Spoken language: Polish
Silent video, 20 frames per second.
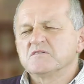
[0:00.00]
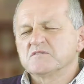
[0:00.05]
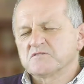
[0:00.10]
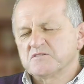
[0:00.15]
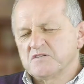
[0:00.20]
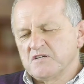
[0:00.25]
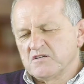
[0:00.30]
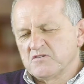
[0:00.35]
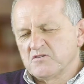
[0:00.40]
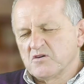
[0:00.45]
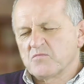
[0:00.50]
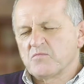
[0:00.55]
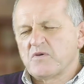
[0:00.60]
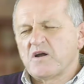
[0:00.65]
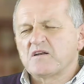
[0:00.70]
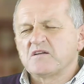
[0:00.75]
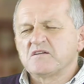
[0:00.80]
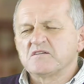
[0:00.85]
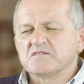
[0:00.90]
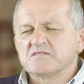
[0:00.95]
Żyję
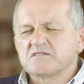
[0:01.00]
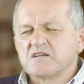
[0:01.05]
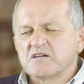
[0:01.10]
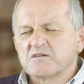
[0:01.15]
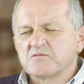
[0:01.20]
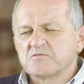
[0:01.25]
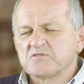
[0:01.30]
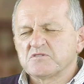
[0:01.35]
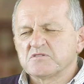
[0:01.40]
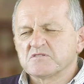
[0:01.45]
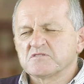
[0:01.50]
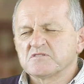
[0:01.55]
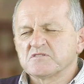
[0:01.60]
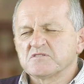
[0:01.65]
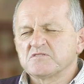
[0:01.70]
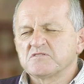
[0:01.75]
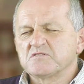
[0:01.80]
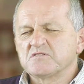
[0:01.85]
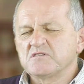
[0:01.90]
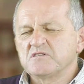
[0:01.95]
normalnie, staram się
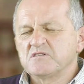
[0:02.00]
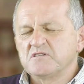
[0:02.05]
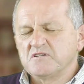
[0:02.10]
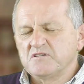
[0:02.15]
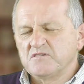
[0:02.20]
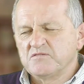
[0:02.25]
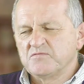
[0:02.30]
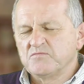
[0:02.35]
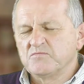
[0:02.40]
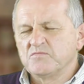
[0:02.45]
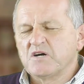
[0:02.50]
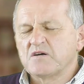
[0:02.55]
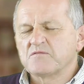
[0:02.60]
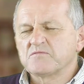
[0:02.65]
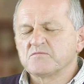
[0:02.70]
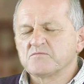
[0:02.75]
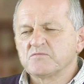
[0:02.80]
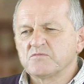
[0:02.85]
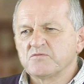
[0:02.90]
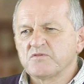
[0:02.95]
żyć i, i
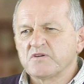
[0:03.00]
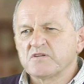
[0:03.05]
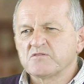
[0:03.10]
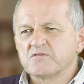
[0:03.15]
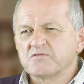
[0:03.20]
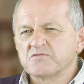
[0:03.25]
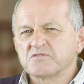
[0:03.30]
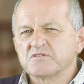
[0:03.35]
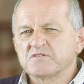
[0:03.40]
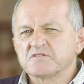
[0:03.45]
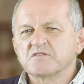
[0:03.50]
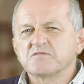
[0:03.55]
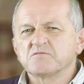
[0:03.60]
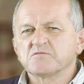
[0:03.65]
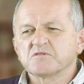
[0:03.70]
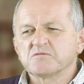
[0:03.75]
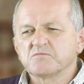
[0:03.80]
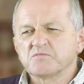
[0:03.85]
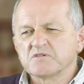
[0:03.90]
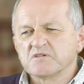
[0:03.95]
mówię to wszystkim,
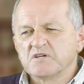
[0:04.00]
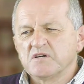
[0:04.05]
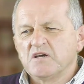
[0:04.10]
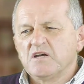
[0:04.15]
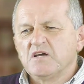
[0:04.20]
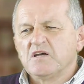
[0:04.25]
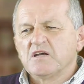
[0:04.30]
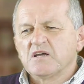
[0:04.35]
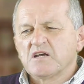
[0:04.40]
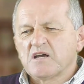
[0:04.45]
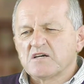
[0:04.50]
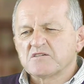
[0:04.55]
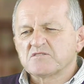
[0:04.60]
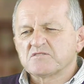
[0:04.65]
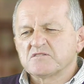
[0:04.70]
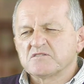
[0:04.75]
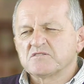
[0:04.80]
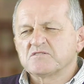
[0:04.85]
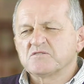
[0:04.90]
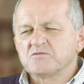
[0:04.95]
żeby
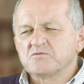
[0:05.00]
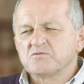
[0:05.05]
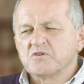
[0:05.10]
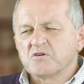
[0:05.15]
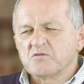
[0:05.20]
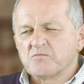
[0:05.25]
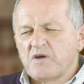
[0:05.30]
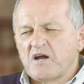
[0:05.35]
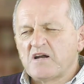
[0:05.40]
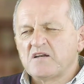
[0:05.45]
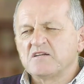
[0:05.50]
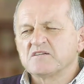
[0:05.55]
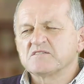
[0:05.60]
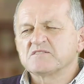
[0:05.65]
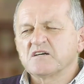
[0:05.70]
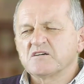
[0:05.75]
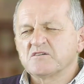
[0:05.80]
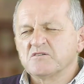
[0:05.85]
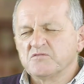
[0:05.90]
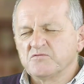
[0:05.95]
każdy żył normalnie,
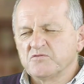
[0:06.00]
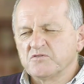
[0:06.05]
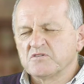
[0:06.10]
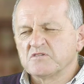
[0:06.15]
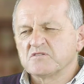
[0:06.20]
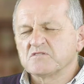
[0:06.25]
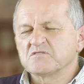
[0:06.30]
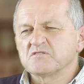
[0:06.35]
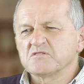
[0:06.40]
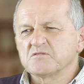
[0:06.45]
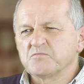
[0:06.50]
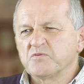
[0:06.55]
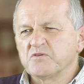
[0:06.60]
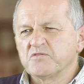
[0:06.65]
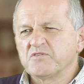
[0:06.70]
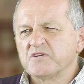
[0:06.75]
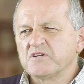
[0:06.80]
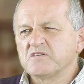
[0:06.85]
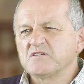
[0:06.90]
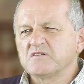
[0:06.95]
zachowując
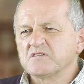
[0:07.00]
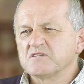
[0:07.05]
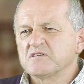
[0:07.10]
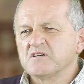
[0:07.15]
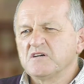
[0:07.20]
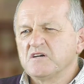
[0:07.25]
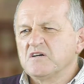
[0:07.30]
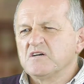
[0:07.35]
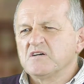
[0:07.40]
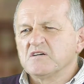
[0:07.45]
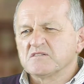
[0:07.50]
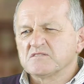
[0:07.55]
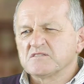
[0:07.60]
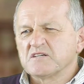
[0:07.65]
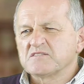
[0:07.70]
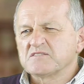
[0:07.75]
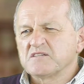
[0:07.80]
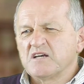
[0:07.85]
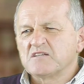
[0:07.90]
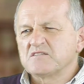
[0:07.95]
odpowiednie
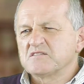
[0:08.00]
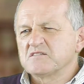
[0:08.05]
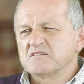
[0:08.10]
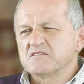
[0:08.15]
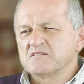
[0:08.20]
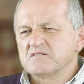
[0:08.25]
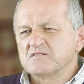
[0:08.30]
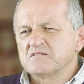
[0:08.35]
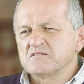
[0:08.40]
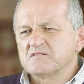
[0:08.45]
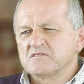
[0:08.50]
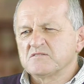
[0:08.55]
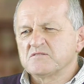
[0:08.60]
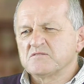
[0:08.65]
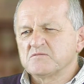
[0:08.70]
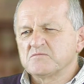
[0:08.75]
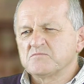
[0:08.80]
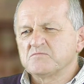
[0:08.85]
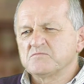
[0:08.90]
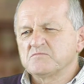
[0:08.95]
zasady,
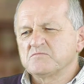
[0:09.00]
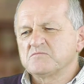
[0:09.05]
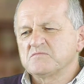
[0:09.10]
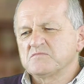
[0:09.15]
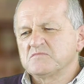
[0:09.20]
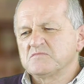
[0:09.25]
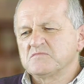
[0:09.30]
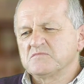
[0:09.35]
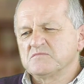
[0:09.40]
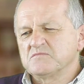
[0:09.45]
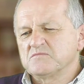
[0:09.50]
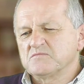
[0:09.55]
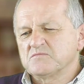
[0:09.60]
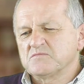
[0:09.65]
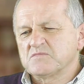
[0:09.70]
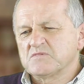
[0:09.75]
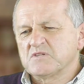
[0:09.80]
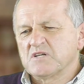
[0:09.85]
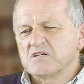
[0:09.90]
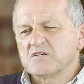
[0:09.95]

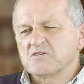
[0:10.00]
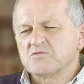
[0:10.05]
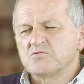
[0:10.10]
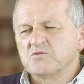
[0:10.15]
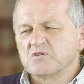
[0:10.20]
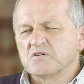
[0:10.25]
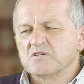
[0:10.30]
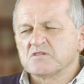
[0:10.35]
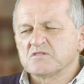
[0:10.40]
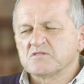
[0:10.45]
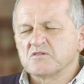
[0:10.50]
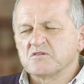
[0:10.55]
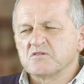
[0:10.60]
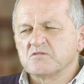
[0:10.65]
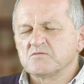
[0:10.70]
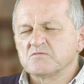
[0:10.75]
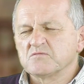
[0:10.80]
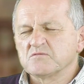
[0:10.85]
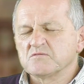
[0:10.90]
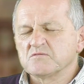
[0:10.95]
y, te, które są